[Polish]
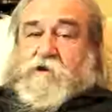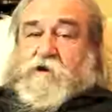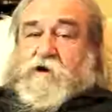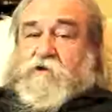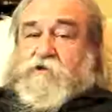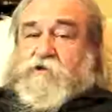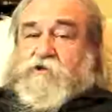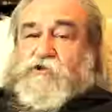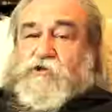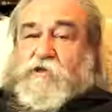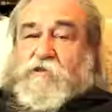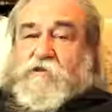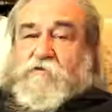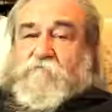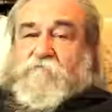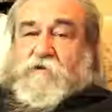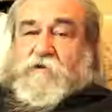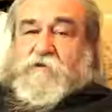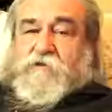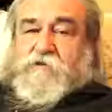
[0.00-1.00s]
ani
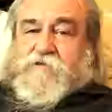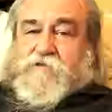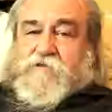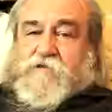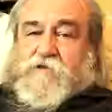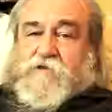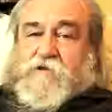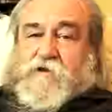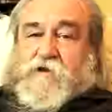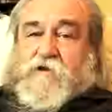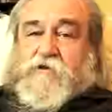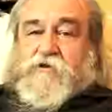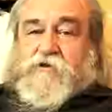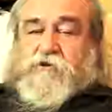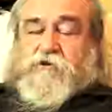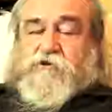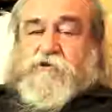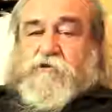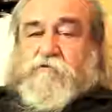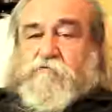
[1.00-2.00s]
żadnej walizki, ani
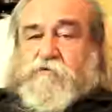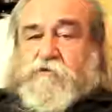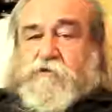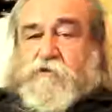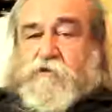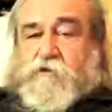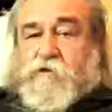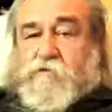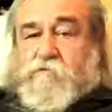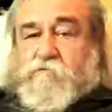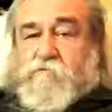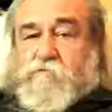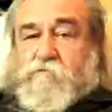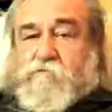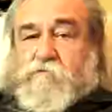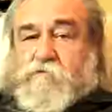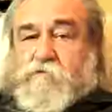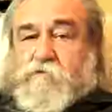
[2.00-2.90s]
niczego innego.